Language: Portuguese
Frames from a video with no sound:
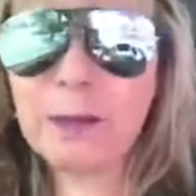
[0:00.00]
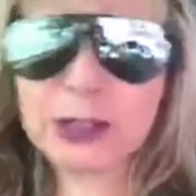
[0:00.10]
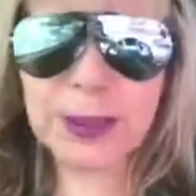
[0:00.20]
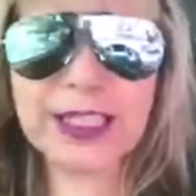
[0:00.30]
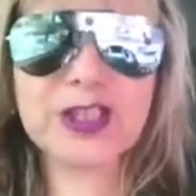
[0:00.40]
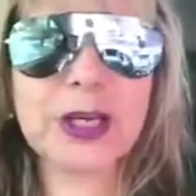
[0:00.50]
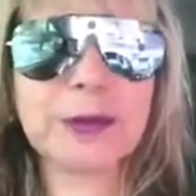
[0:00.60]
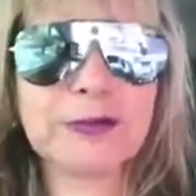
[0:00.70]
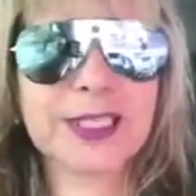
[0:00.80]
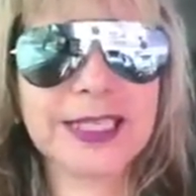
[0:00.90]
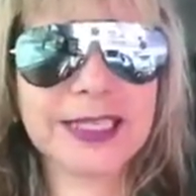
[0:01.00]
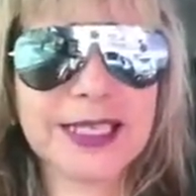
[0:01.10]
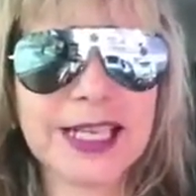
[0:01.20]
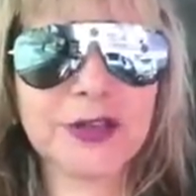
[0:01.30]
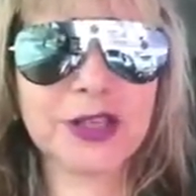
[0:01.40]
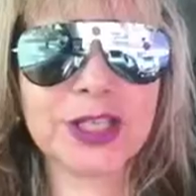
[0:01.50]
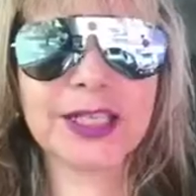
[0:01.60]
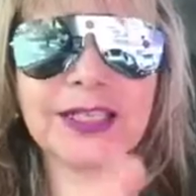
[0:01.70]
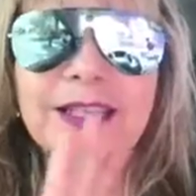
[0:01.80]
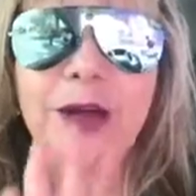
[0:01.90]
mas para deixar para vocês essa
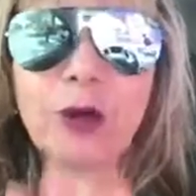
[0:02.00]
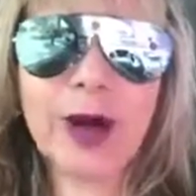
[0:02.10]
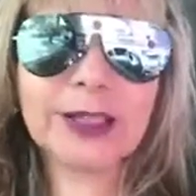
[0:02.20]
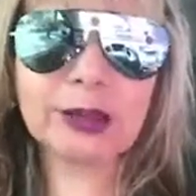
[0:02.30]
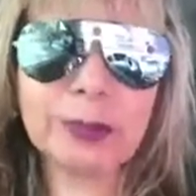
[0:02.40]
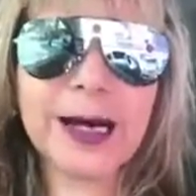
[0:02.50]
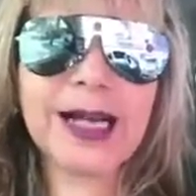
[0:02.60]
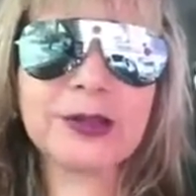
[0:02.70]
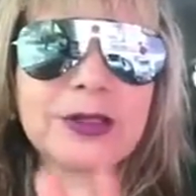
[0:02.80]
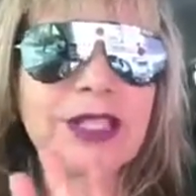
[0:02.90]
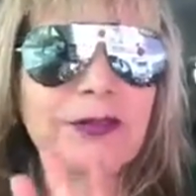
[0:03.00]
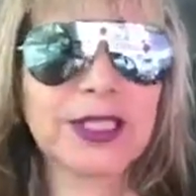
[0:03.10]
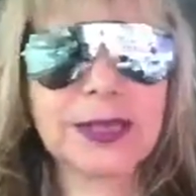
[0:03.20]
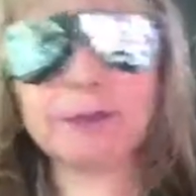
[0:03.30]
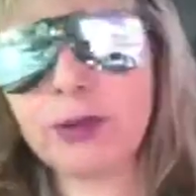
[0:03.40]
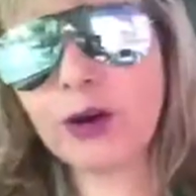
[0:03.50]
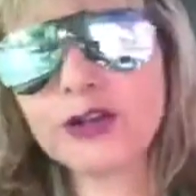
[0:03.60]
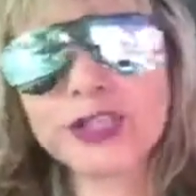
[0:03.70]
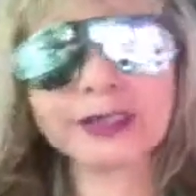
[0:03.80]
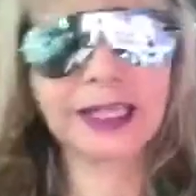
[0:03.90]
dica, quatro passos que você
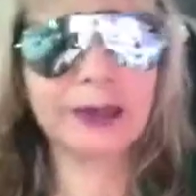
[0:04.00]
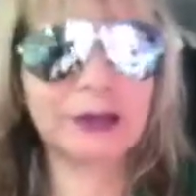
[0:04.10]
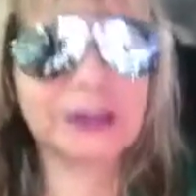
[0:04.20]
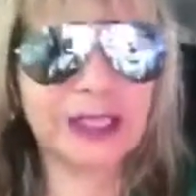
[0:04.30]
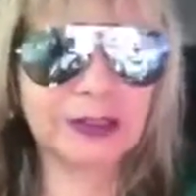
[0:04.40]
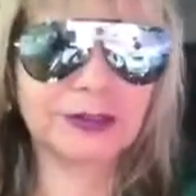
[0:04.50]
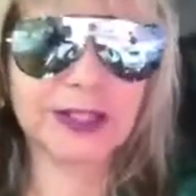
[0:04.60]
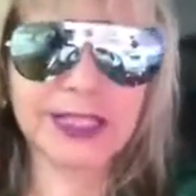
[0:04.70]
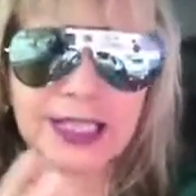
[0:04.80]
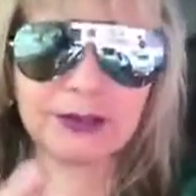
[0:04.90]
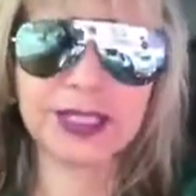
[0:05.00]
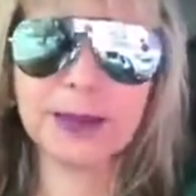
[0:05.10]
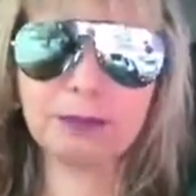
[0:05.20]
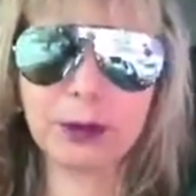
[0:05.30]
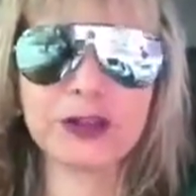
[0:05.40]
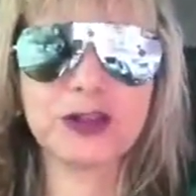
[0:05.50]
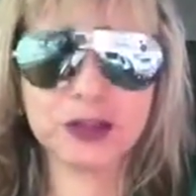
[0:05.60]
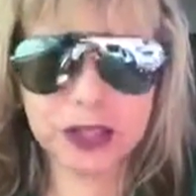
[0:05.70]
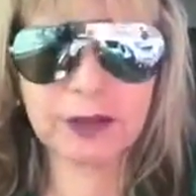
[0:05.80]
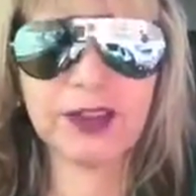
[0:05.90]
pode entrar em contato com você e você pode
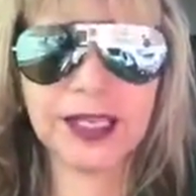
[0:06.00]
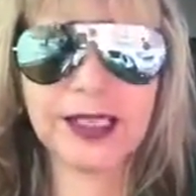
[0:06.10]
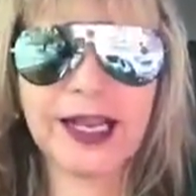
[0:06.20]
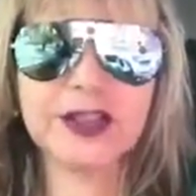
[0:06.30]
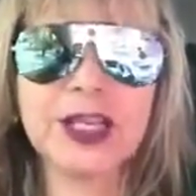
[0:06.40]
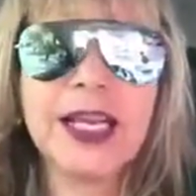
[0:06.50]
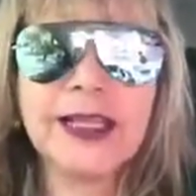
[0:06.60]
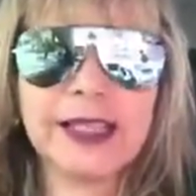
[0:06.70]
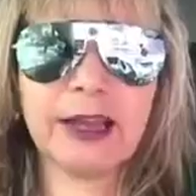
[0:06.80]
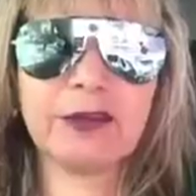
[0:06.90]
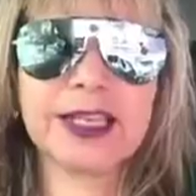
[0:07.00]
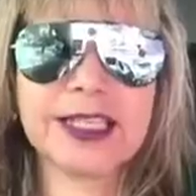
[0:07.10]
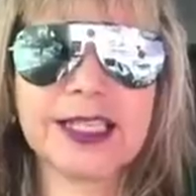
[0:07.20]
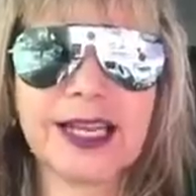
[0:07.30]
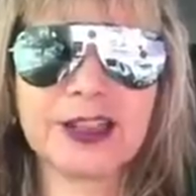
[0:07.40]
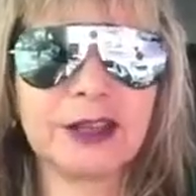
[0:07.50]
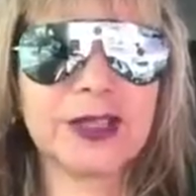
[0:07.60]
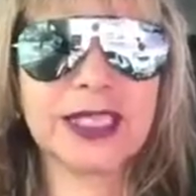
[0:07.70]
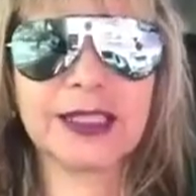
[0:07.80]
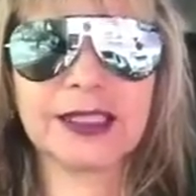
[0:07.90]
de verdade ter a felicidade que você